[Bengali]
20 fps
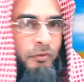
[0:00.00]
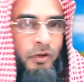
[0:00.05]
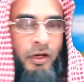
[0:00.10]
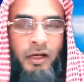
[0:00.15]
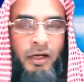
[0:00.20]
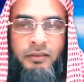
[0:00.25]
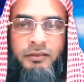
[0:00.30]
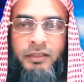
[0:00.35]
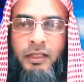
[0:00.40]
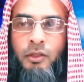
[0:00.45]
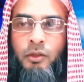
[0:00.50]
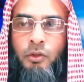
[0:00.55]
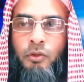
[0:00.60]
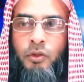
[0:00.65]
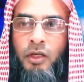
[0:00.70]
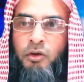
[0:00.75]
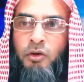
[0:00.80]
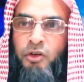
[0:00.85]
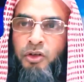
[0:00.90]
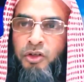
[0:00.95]
ও
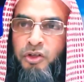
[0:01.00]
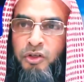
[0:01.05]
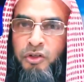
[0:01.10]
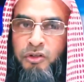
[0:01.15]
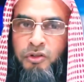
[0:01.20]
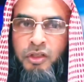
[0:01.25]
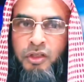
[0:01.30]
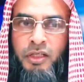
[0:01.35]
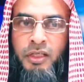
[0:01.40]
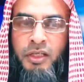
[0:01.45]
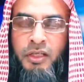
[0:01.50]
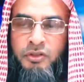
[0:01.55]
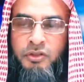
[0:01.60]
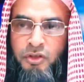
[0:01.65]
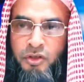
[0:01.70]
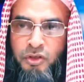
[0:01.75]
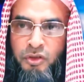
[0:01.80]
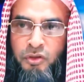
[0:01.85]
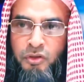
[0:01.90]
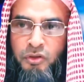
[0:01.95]
আদাল্লু আর অন্যদেরকে
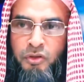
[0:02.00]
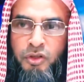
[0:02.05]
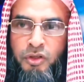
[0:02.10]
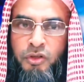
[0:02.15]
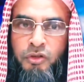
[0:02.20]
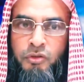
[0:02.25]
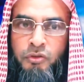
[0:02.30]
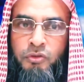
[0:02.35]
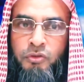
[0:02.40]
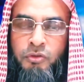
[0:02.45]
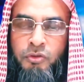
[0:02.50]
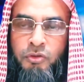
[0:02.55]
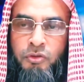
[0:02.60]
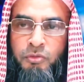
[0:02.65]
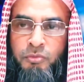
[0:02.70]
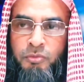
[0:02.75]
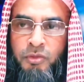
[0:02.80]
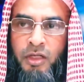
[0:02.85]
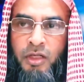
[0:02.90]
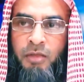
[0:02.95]
জনগণকেও
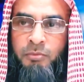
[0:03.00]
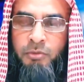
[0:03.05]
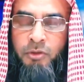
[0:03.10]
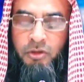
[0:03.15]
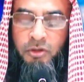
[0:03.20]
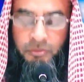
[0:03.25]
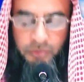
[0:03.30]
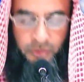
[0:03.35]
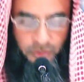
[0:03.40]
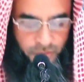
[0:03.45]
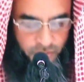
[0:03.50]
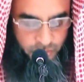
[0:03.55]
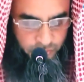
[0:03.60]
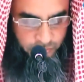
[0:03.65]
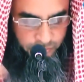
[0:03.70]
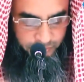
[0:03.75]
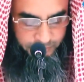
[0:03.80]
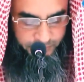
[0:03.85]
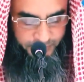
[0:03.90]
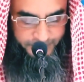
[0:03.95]
গোমরা পথভ্রষ্ট
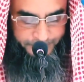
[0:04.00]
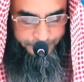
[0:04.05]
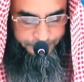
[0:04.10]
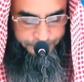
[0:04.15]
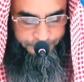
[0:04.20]
করবে